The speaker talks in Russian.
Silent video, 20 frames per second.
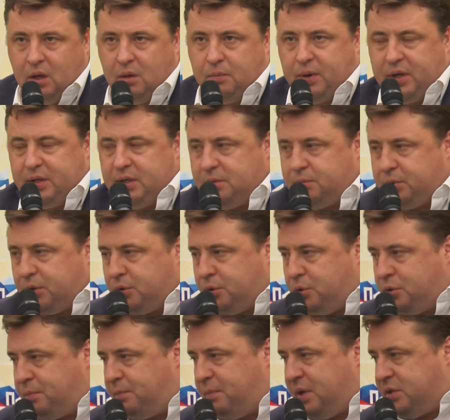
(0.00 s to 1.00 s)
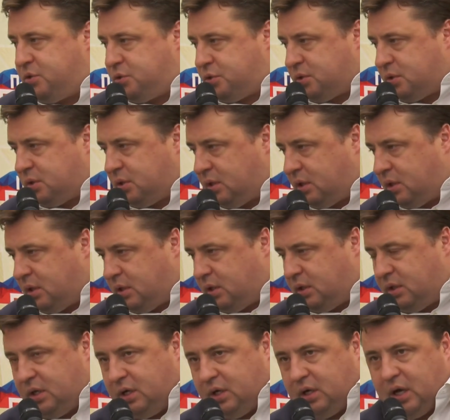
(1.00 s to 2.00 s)
по ней приходит меньше э,
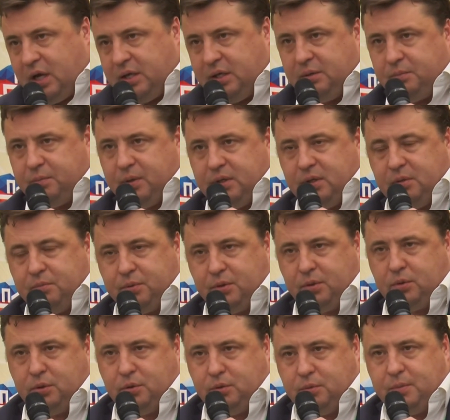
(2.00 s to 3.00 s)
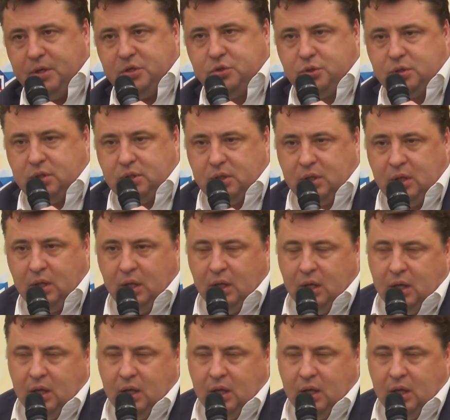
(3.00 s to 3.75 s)
нареканий, по ним приходит меньше